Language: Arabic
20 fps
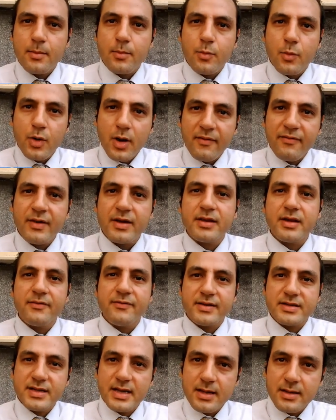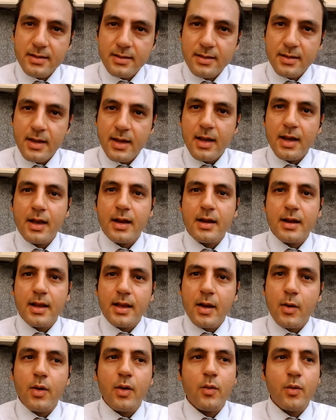مكافحه الفساد اللي
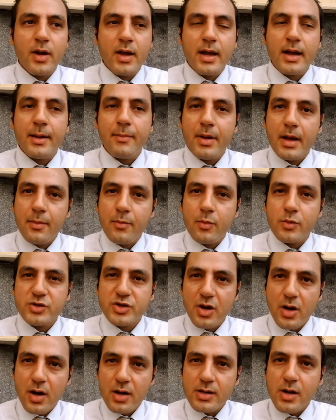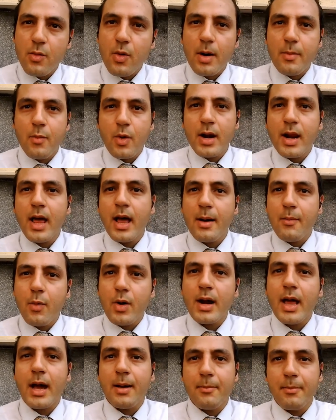هي وهي جمعيه مشهره واموالها
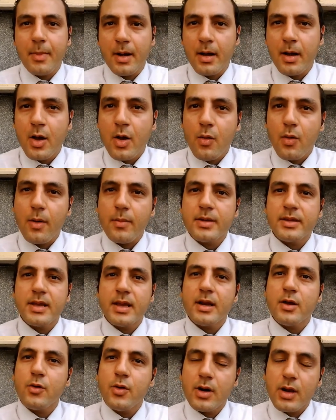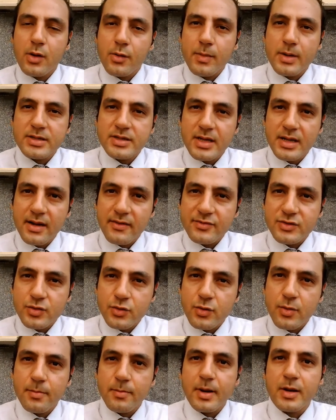اموال عامه وبالتالي هو لا يمثل
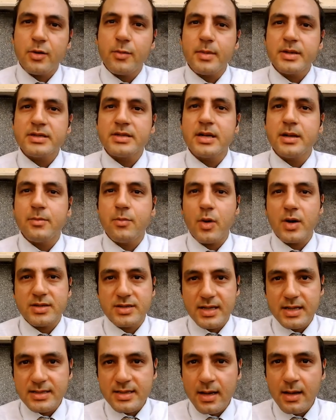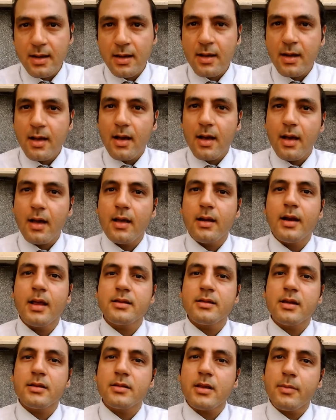نفسه بل يمثل المؤسسه
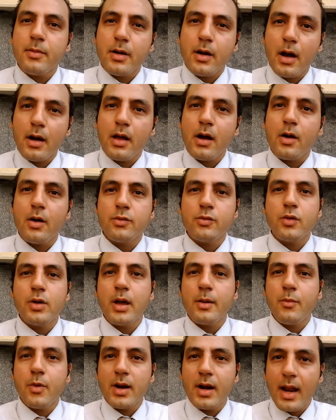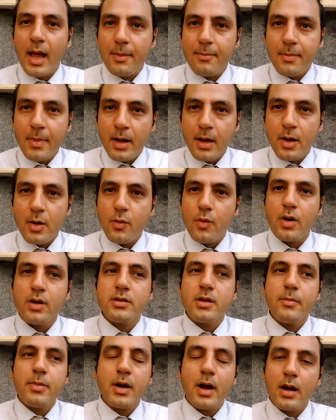التي ينطبق عليها قانون الاموال العامه
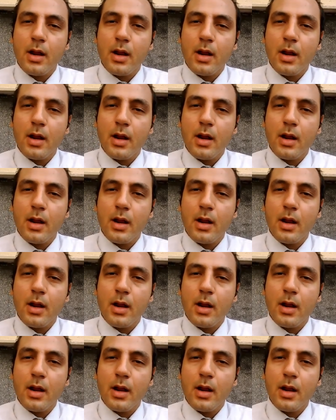وينطبق